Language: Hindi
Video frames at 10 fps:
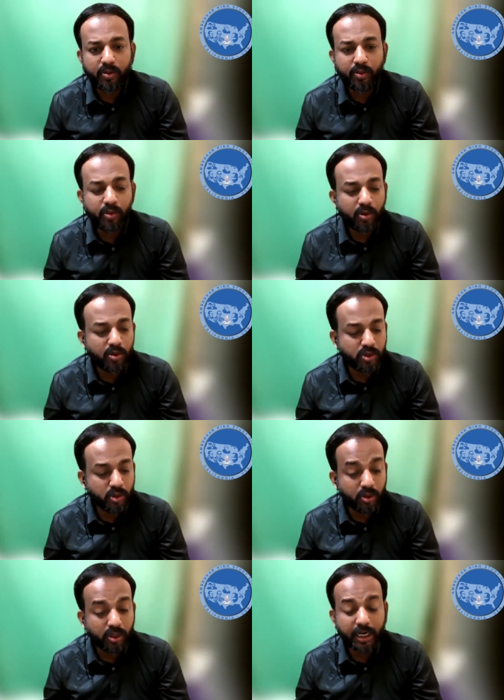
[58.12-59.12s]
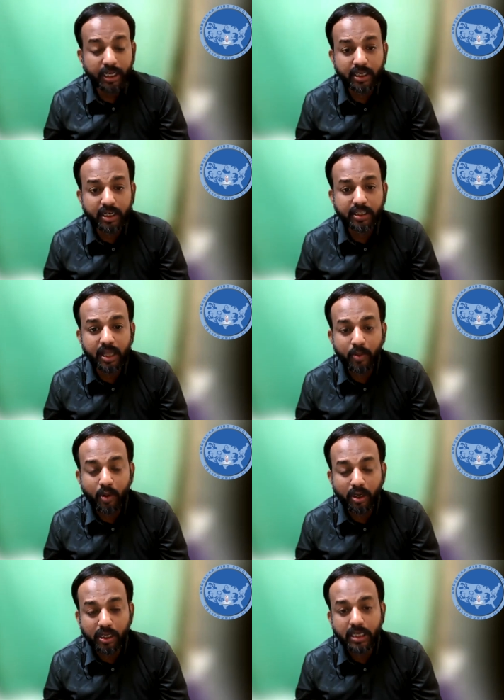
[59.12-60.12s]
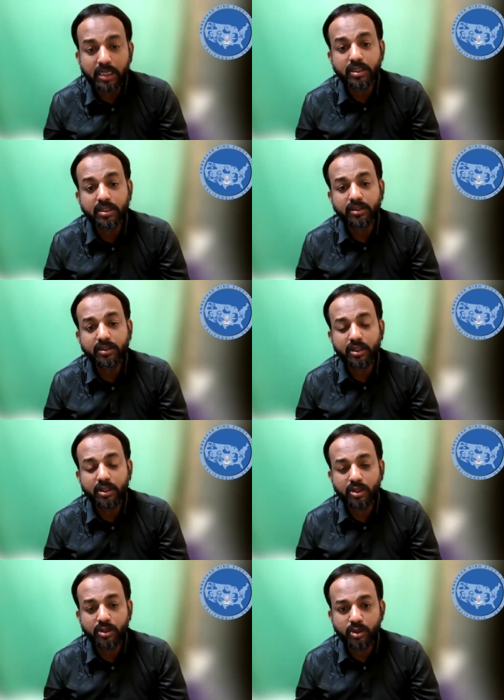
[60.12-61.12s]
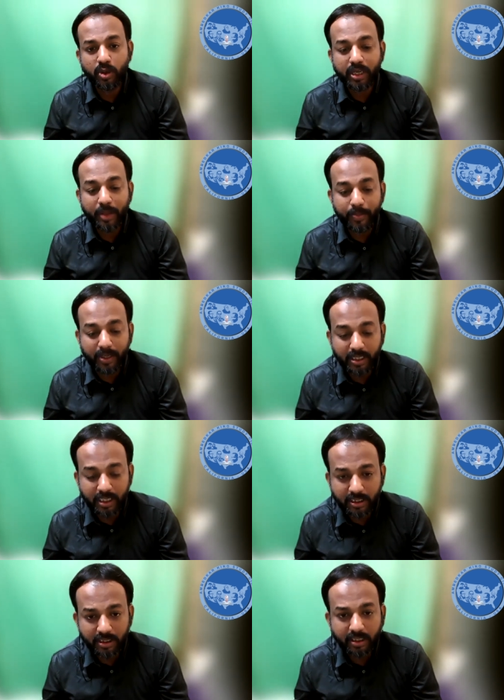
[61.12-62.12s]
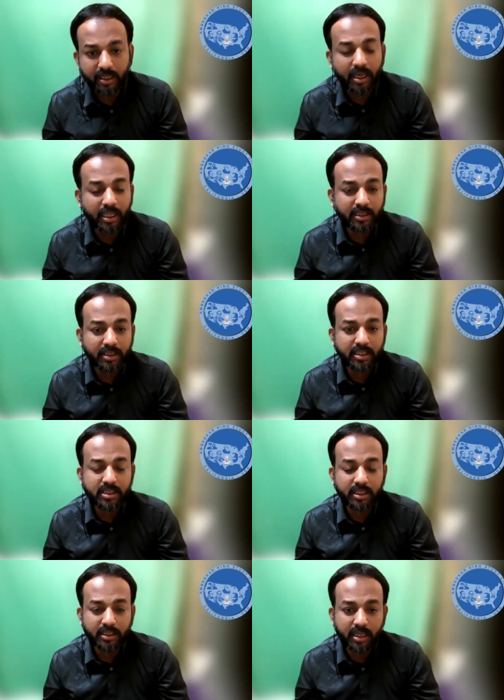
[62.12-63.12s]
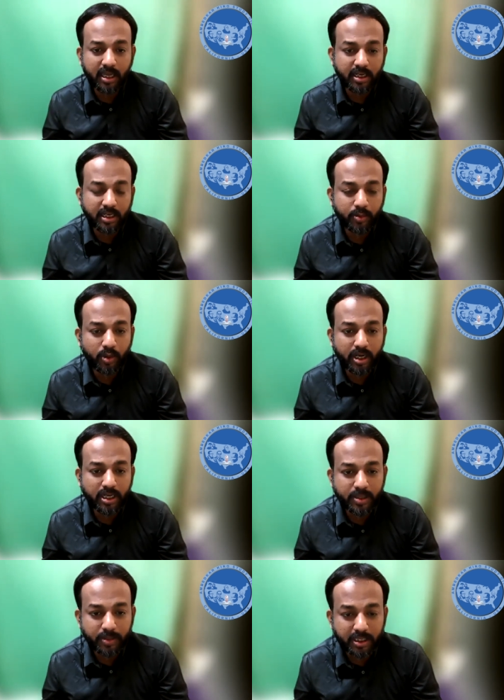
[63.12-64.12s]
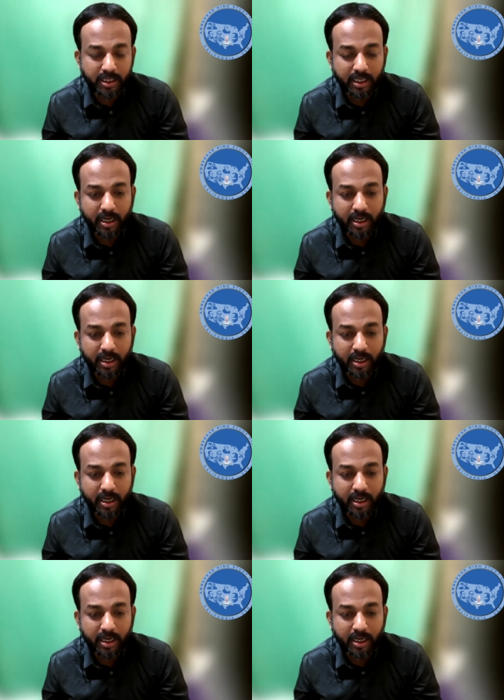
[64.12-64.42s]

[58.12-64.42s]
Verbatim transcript: वो जो नरेंद्र दाबोलकर जो कैंपेन किए थे अंधश्रद्धा निर्मूलन समिति के